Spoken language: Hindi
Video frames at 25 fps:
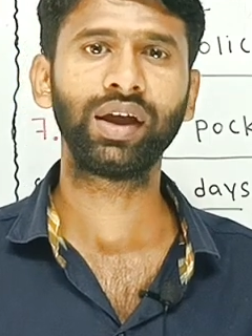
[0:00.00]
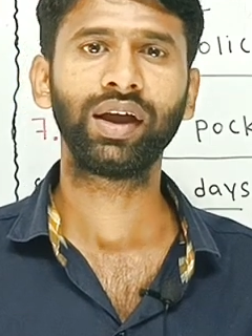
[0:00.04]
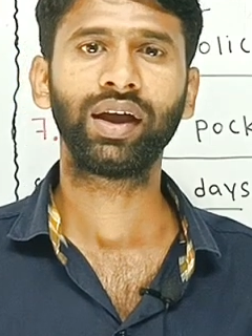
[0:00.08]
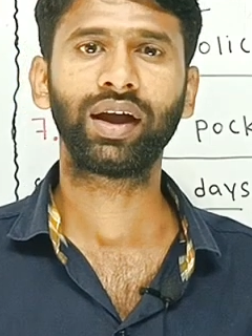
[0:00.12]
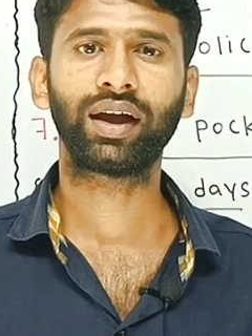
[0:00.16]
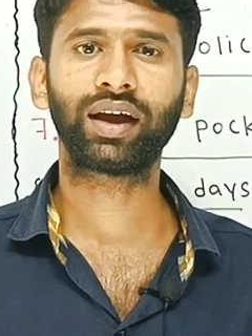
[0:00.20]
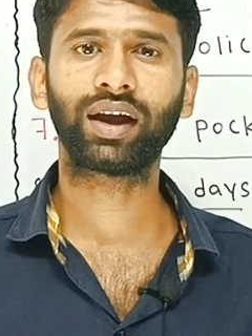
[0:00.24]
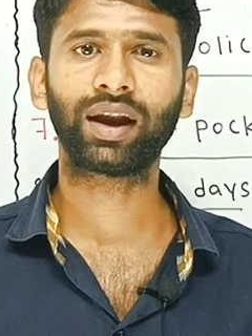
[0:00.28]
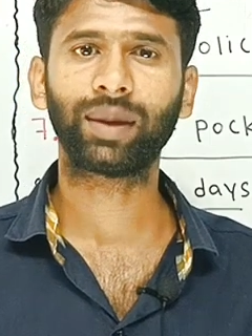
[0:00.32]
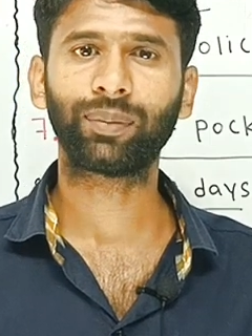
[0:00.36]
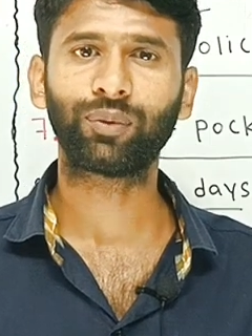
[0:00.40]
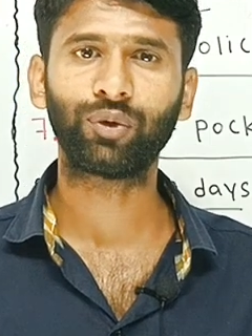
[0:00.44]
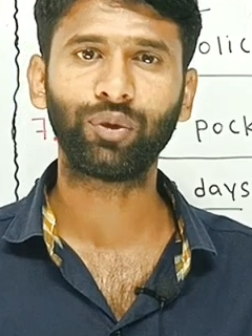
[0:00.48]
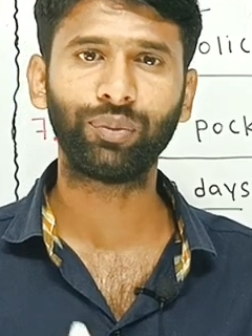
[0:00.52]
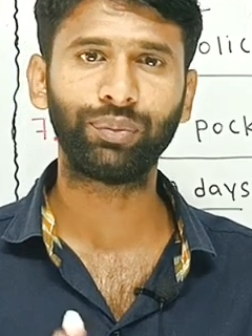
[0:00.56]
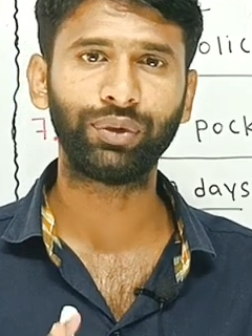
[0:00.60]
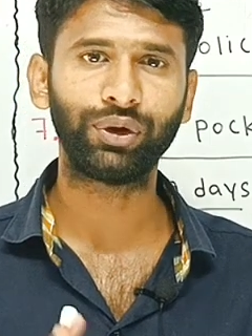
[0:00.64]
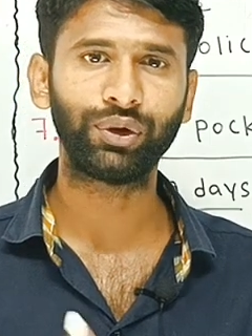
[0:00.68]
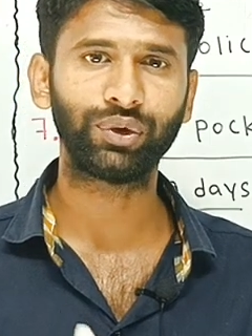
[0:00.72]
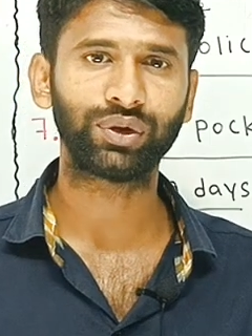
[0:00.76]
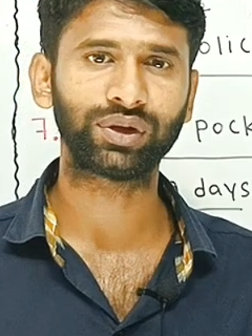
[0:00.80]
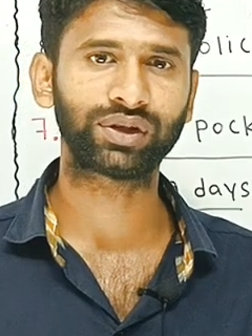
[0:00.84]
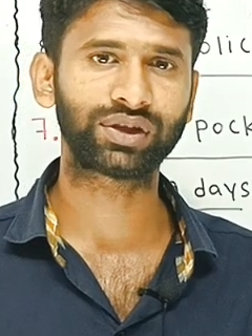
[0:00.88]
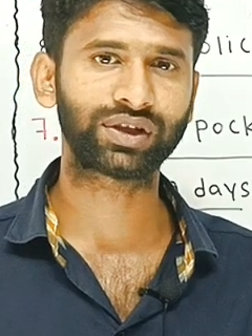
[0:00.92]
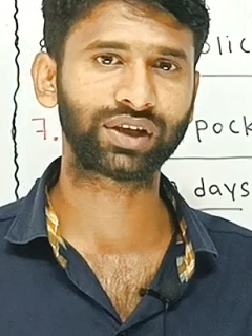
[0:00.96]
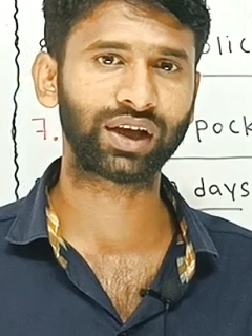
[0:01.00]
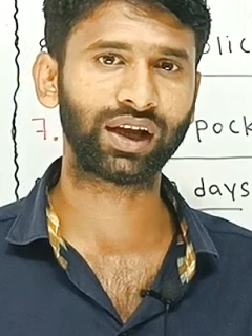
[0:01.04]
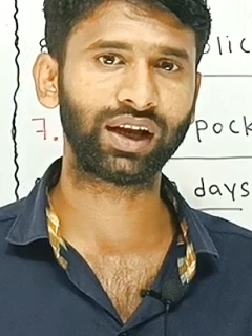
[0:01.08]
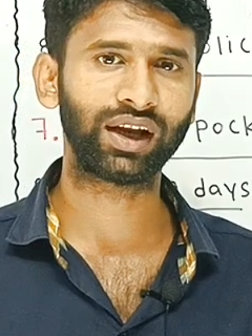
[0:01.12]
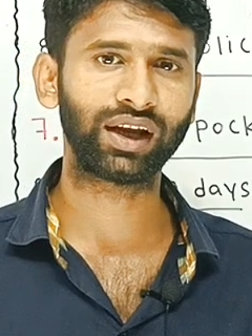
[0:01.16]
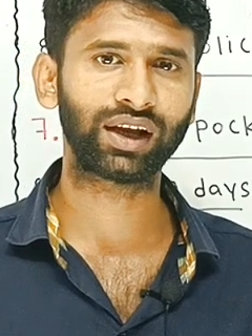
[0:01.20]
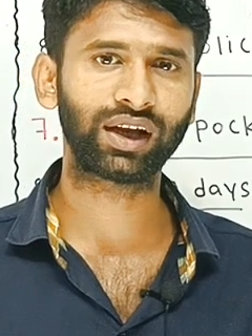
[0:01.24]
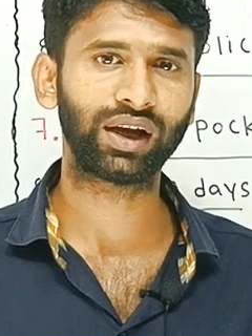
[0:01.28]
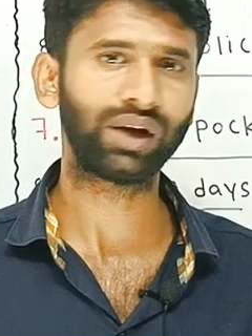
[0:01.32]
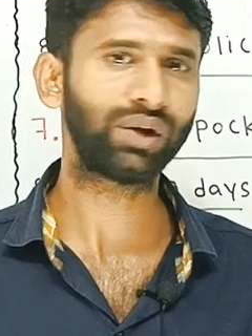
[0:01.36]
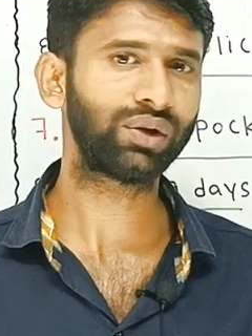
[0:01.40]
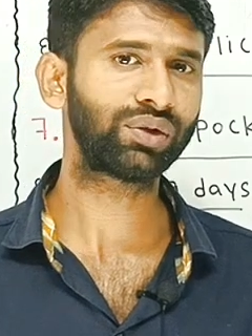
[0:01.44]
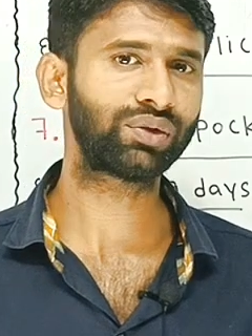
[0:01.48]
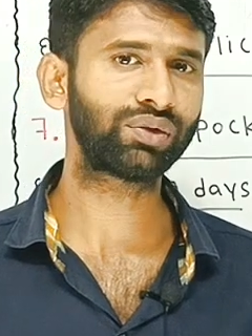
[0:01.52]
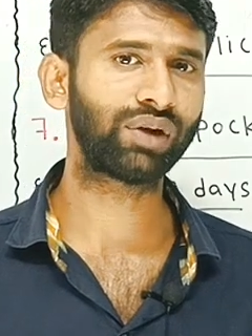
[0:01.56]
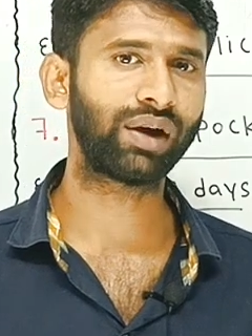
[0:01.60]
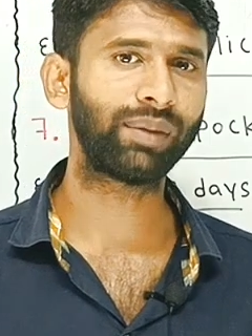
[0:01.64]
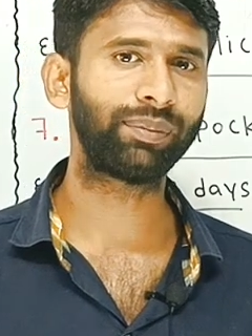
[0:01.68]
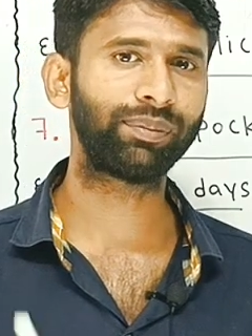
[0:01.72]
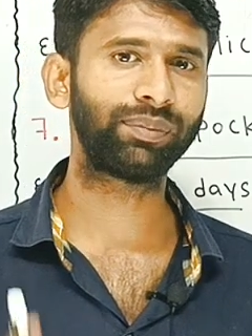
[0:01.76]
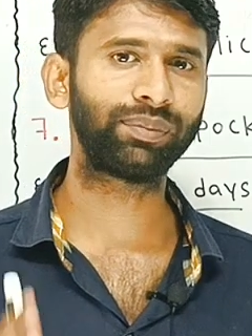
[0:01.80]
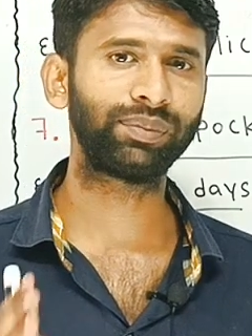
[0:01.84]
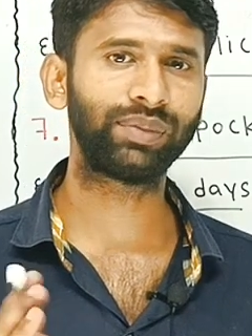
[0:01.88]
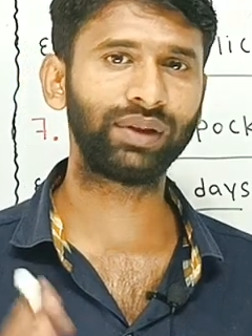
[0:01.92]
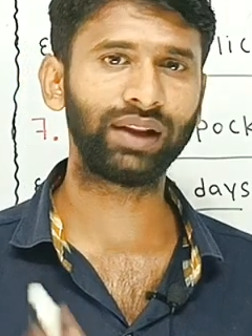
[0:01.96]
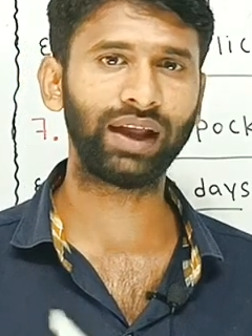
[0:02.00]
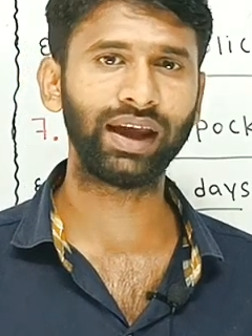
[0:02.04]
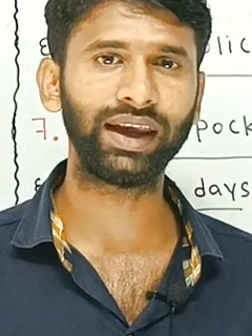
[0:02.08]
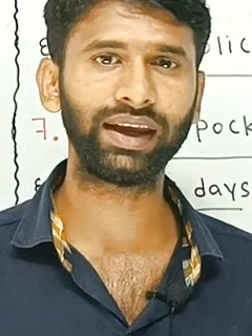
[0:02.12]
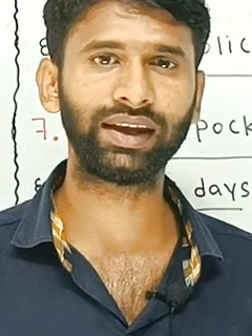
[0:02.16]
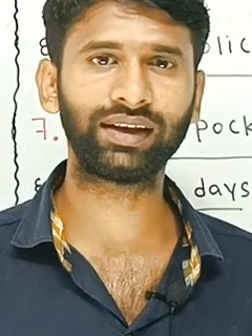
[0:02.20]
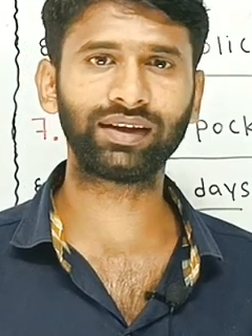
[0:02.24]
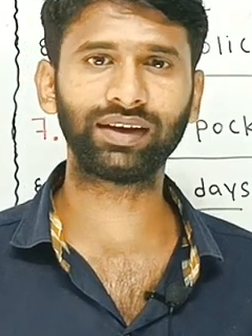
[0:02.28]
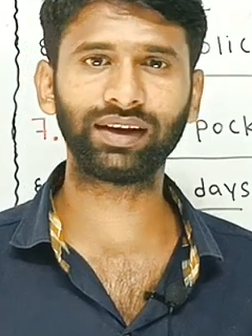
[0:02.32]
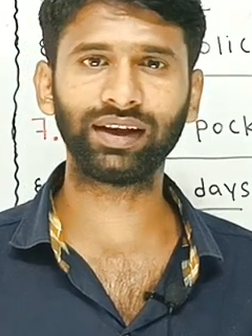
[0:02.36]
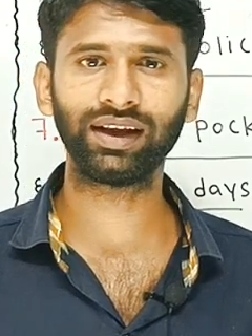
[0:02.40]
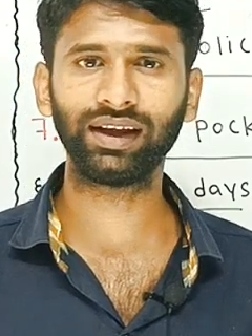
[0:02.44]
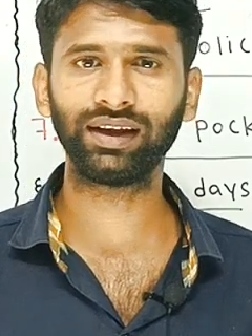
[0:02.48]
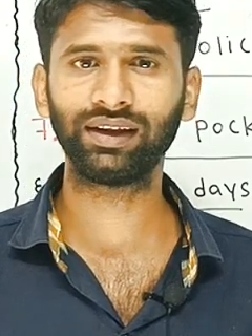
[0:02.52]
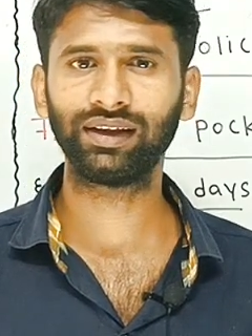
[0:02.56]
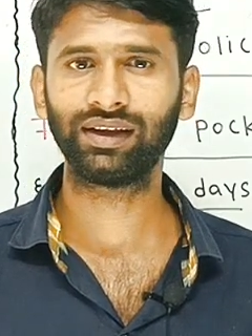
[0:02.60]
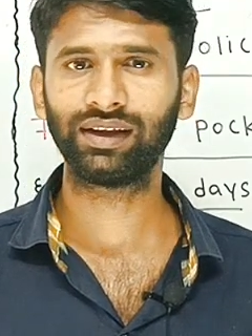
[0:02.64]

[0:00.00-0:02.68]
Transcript: अगर आपको वीडियो अच्छा लगा हो तो आप लाइक करें